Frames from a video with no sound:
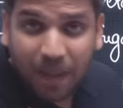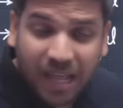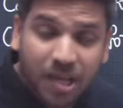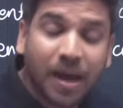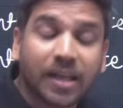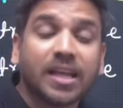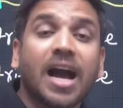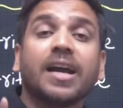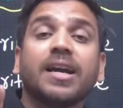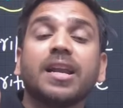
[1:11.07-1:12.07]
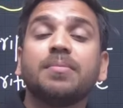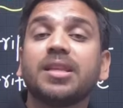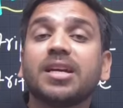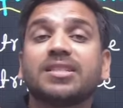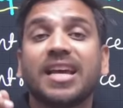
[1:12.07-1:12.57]
पहली बात अगर अभी
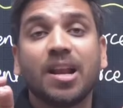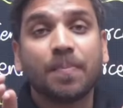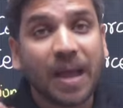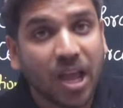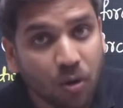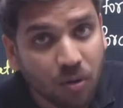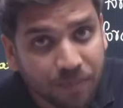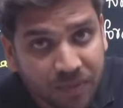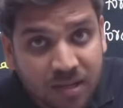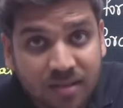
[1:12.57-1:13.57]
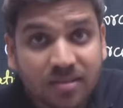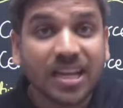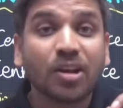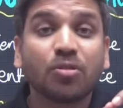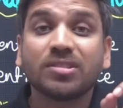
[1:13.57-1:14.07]
तक चैनल पे आए हो
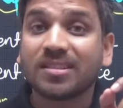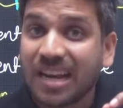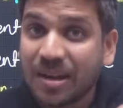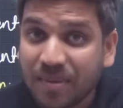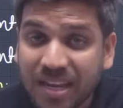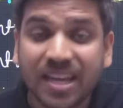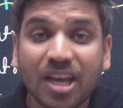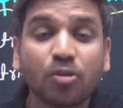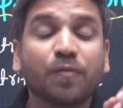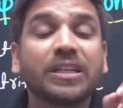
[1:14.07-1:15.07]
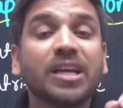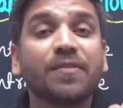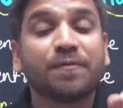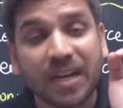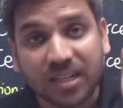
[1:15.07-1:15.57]
चैनल को सब्सक्राइब नहीं किया तो
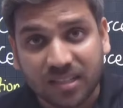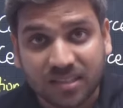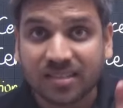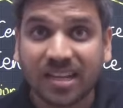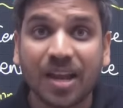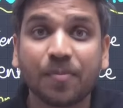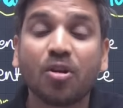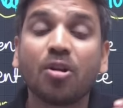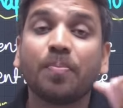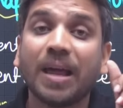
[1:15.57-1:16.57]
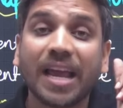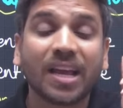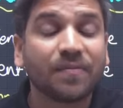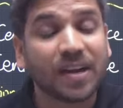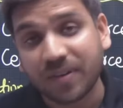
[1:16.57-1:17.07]
फटाफट सब्सक्राइब करो और बेल
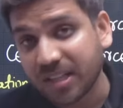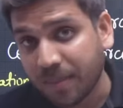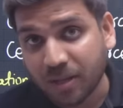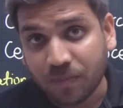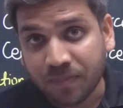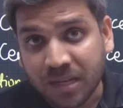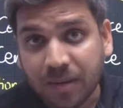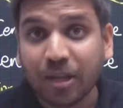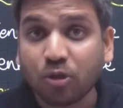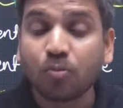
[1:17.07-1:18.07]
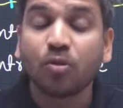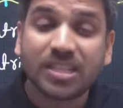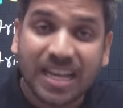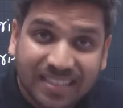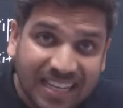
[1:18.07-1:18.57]
आइकन फटाफट दबा दो कि भाई तुमको
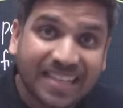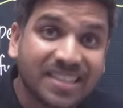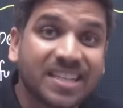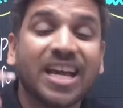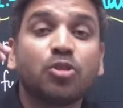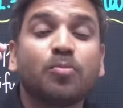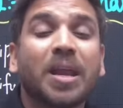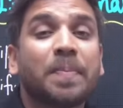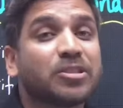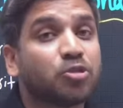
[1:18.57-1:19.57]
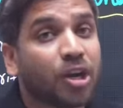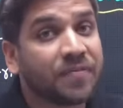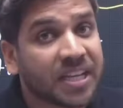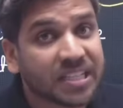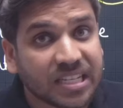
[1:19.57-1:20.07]
जैसी लेक्चर जाए तुम्हारे पास
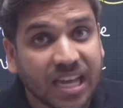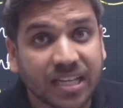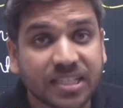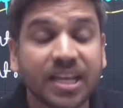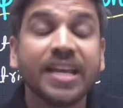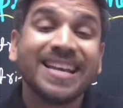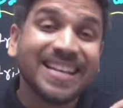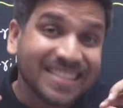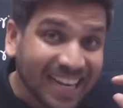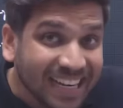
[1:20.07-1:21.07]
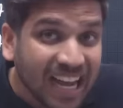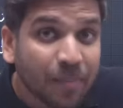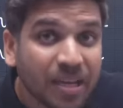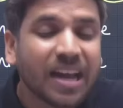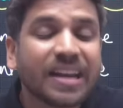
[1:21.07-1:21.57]
नोटिफिकेशन जाना चाहिए सेकंड
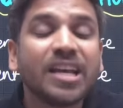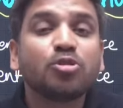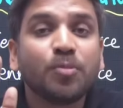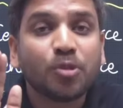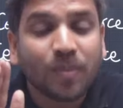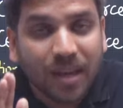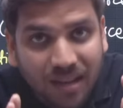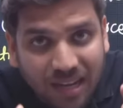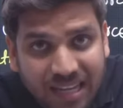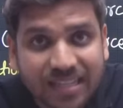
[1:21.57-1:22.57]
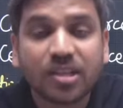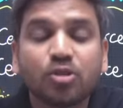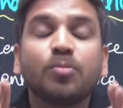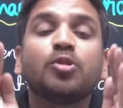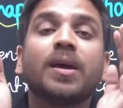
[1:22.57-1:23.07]
काम क्या करना है जो भी तुम्हारे कलीग्स हैं
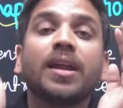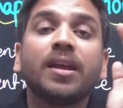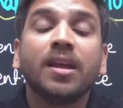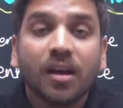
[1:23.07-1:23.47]
जो भी तुम्हारे